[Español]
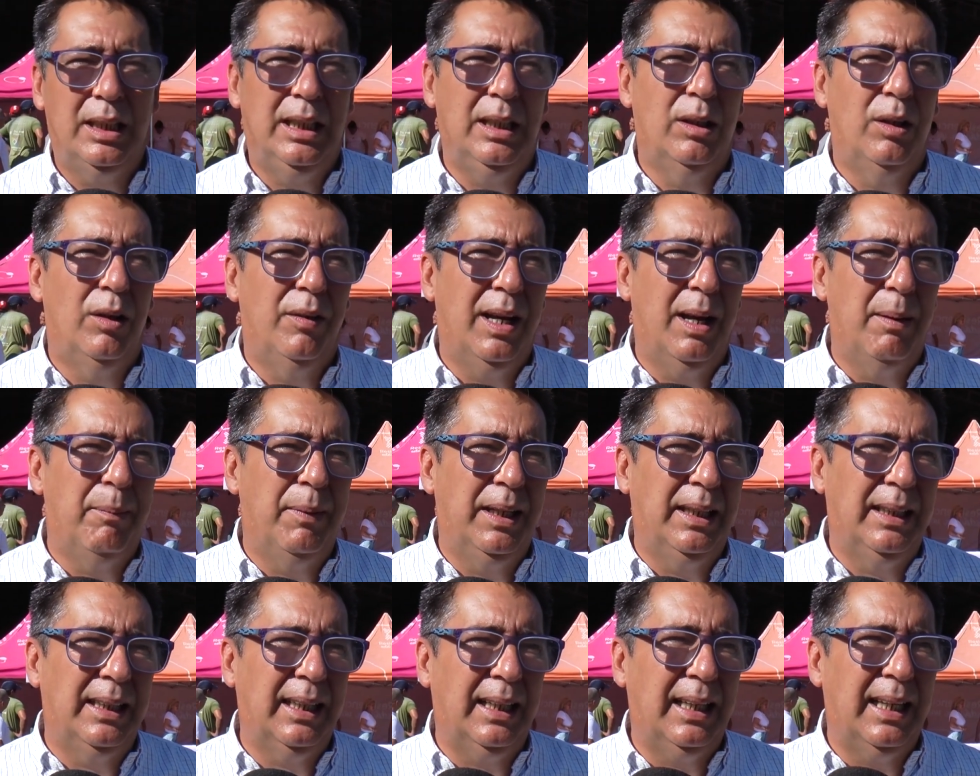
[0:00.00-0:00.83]
y
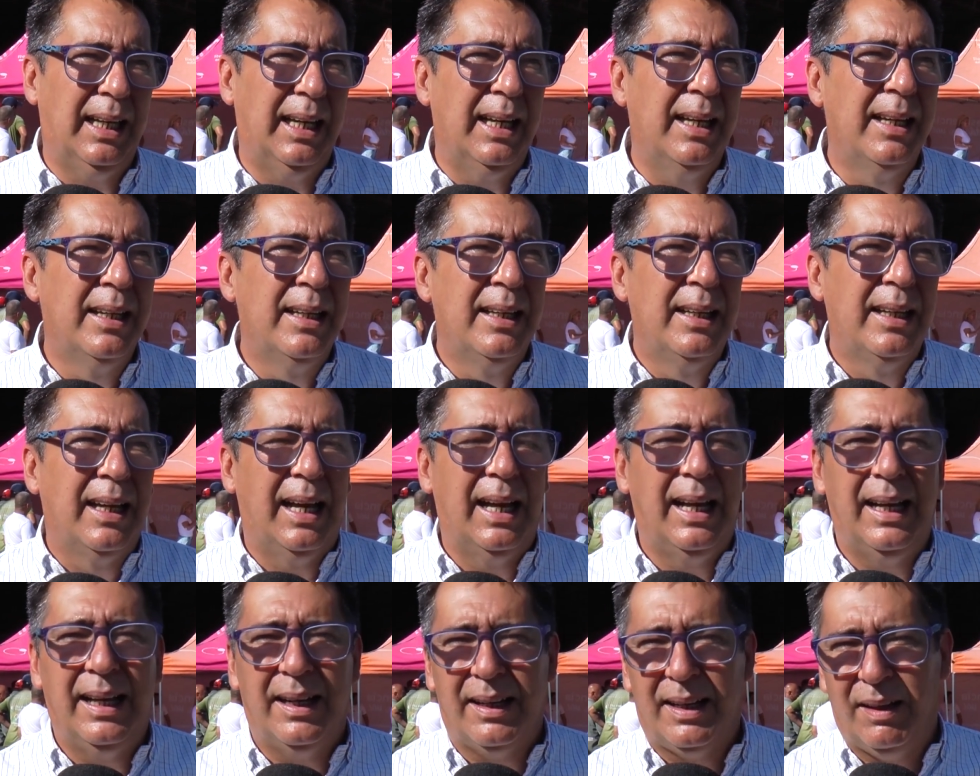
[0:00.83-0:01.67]
obviamente que
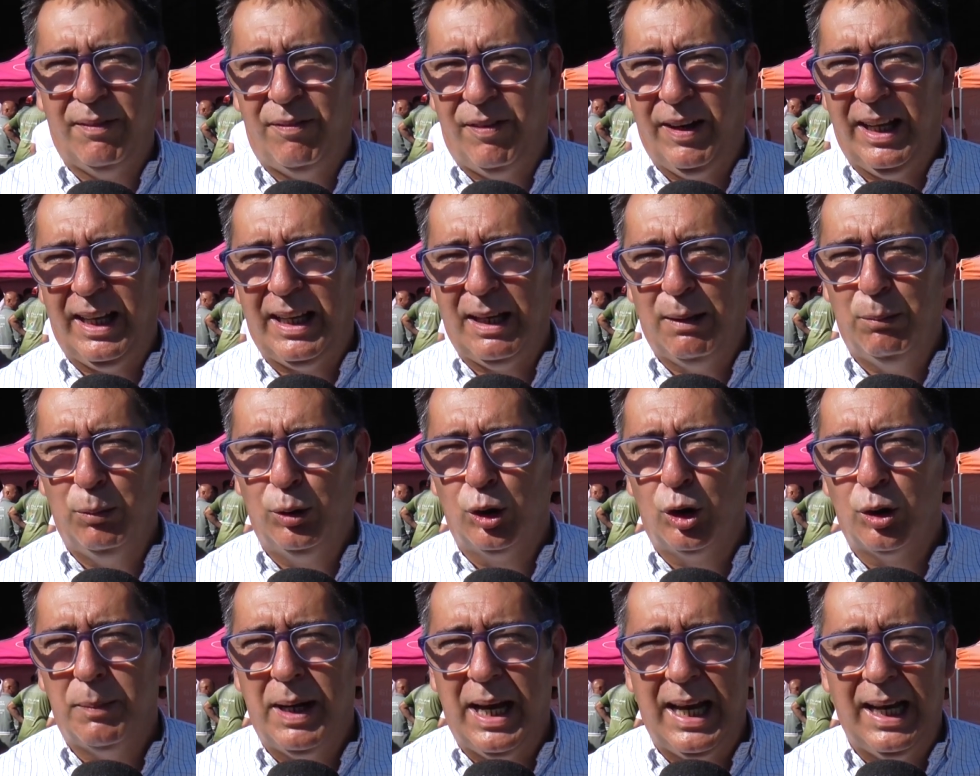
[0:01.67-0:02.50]
eh, refresca
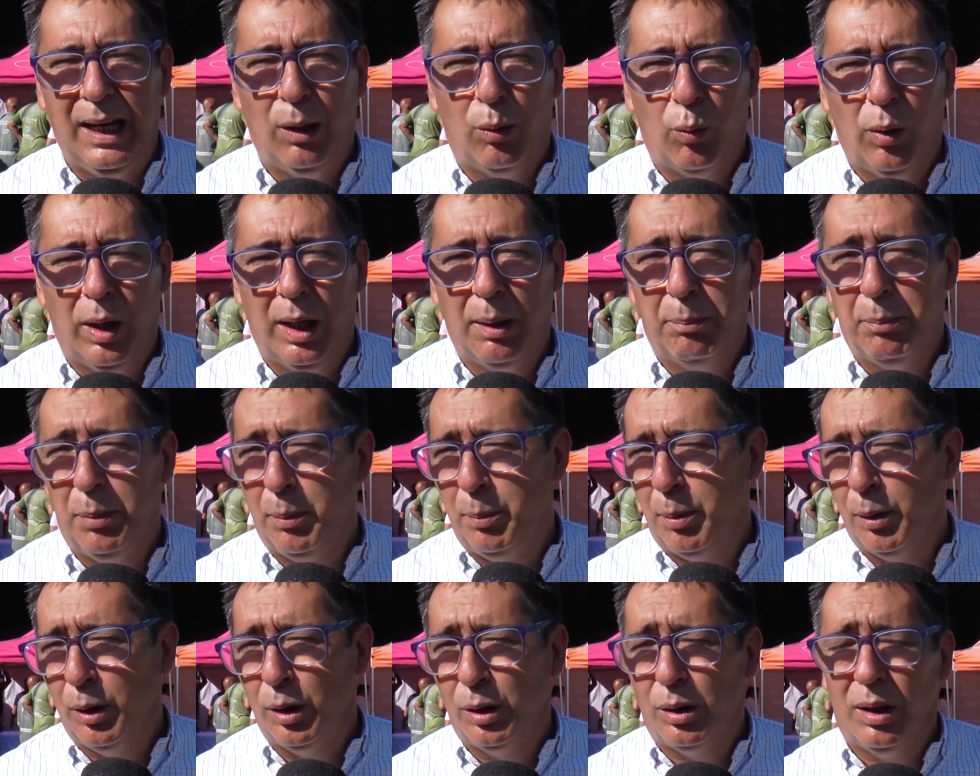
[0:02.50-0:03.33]
mucho más el cuerpo.
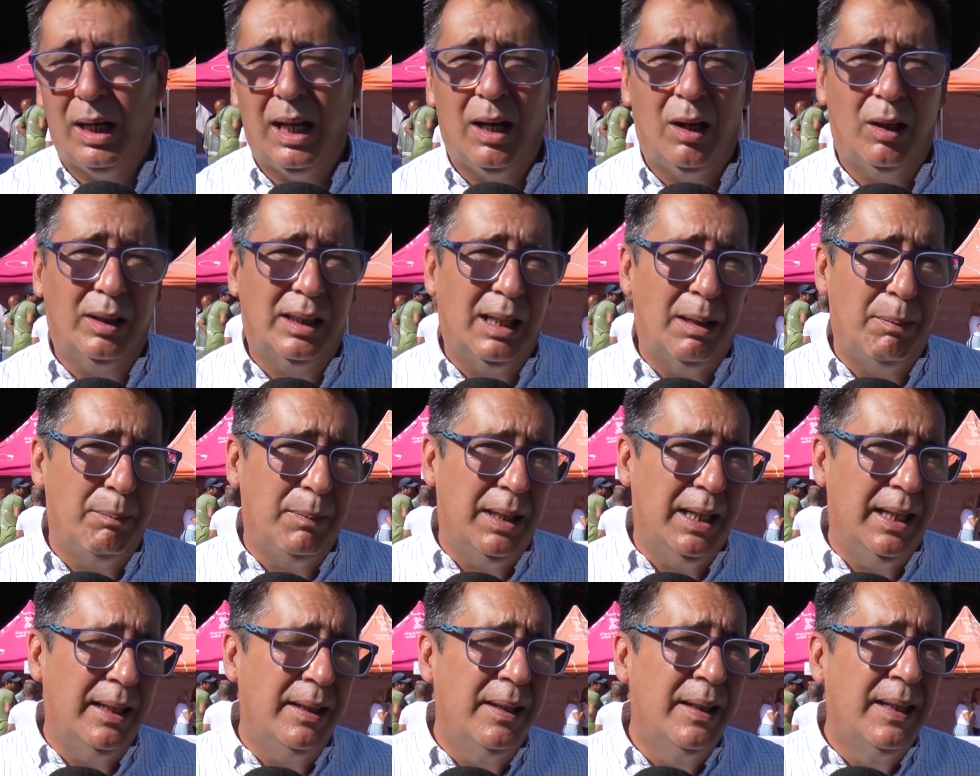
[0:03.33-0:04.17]
Por otro lado
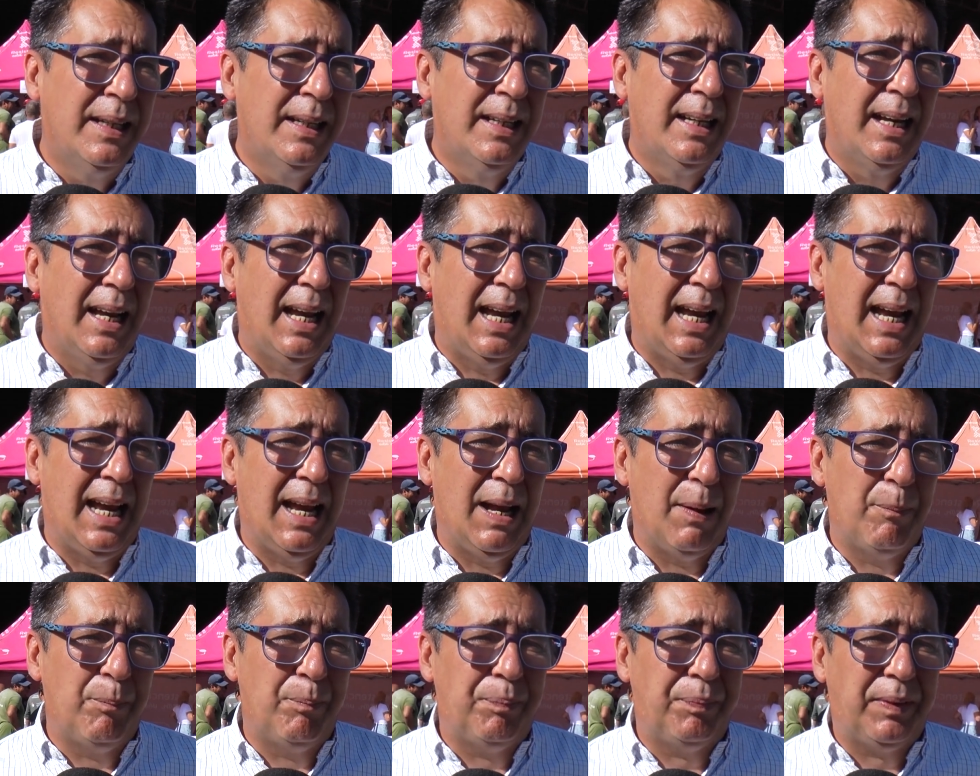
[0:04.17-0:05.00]
también
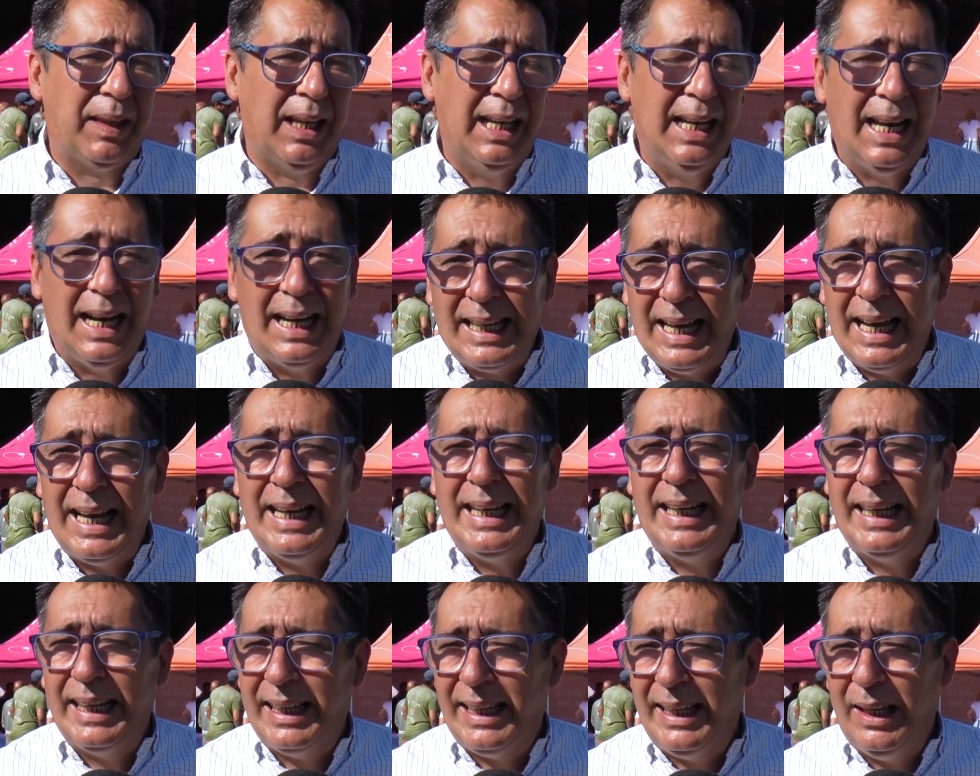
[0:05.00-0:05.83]
Em, el área de
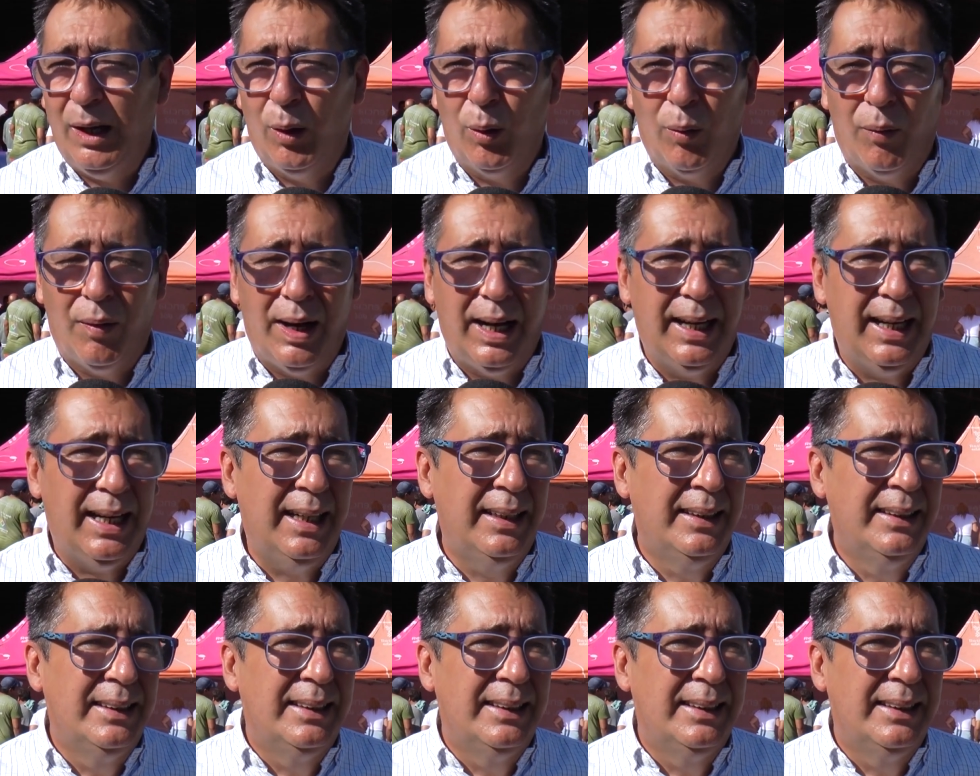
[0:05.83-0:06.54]
energía urbana